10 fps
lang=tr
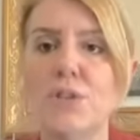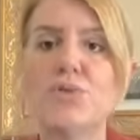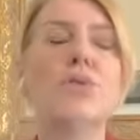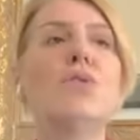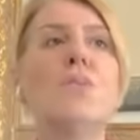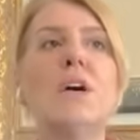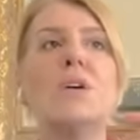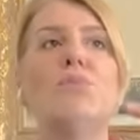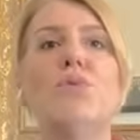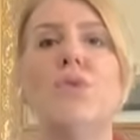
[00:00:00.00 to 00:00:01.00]
Çünkü
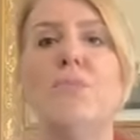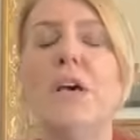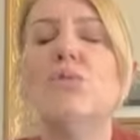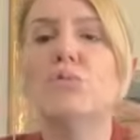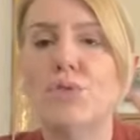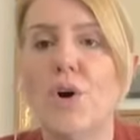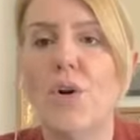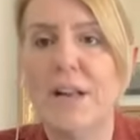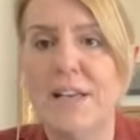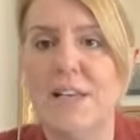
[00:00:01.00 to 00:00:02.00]
bakın bu bir uç
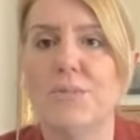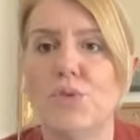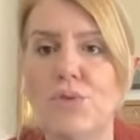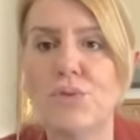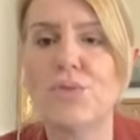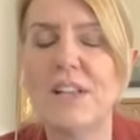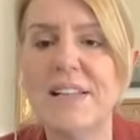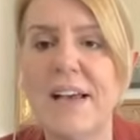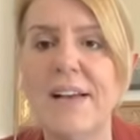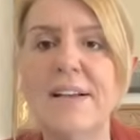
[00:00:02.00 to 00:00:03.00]
örnek gibi
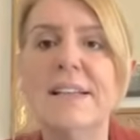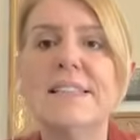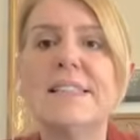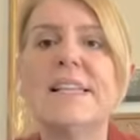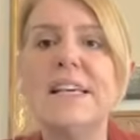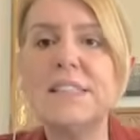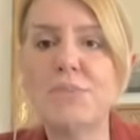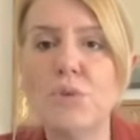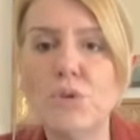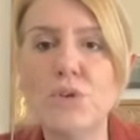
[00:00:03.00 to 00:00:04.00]
gözükse de
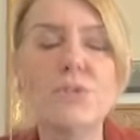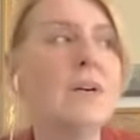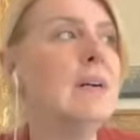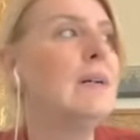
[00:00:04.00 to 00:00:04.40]
siz bunun